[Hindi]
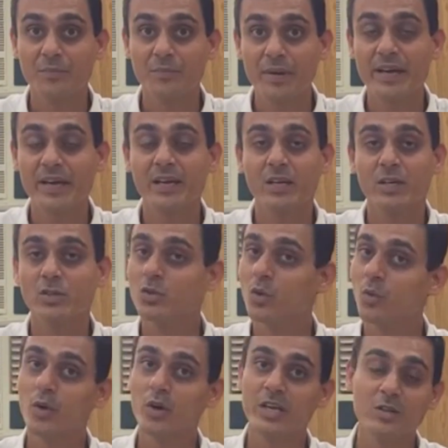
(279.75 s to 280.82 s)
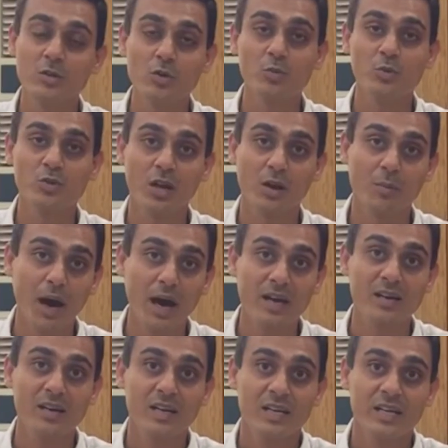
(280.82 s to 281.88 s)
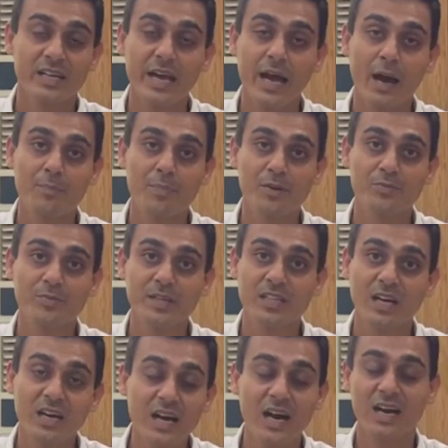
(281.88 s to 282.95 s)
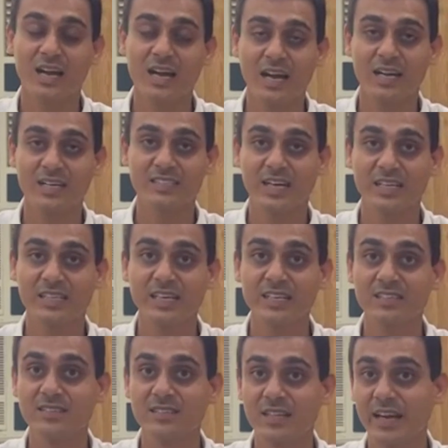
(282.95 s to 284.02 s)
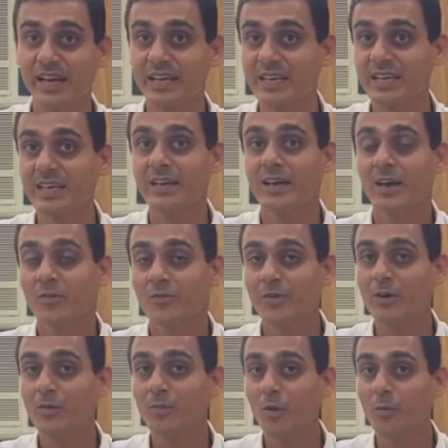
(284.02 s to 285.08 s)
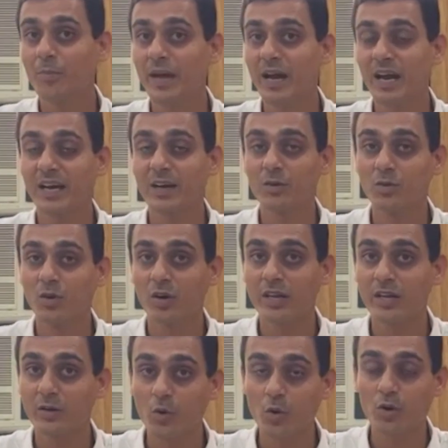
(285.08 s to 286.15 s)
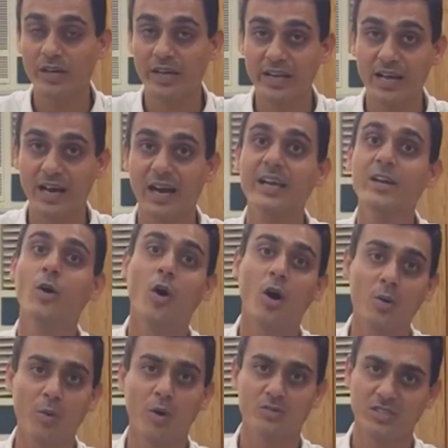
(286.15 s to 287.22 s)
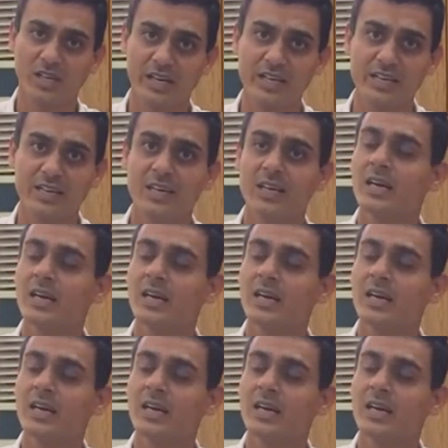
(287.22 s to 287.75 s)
में जो वो हिंदू मुसलमान के आपस में दंगा कराना चाहते हैं इस तरह की फिल्मों पे अगर उन्होंने रोक नहीं लगाई और बहुत सारी